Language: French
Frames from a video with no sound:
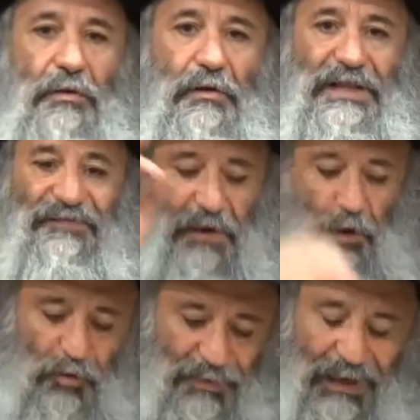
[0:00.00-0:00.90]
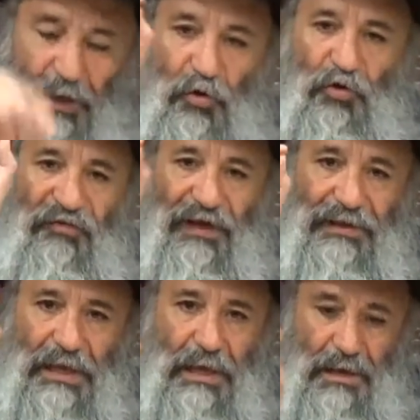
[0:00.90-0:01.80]
La valeur numérique de ce
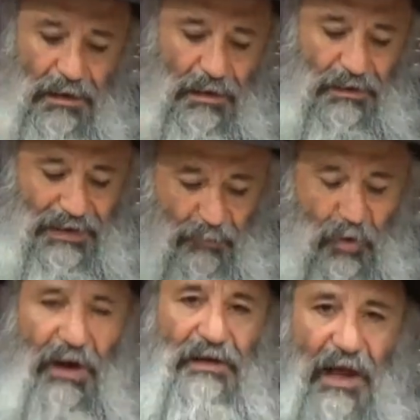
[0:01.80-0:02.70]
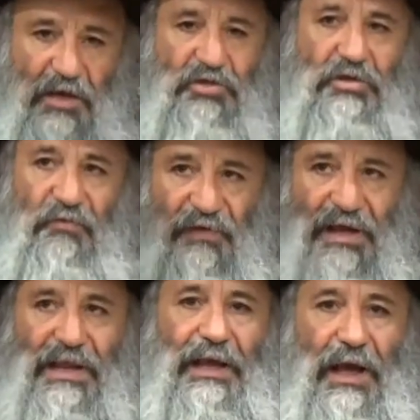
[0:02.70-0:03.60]
verset, la Moed H ou
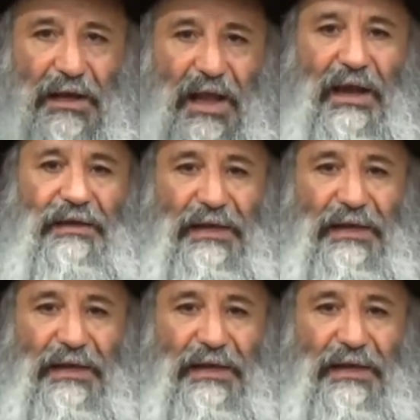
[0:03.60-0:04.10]
Elecha Kaed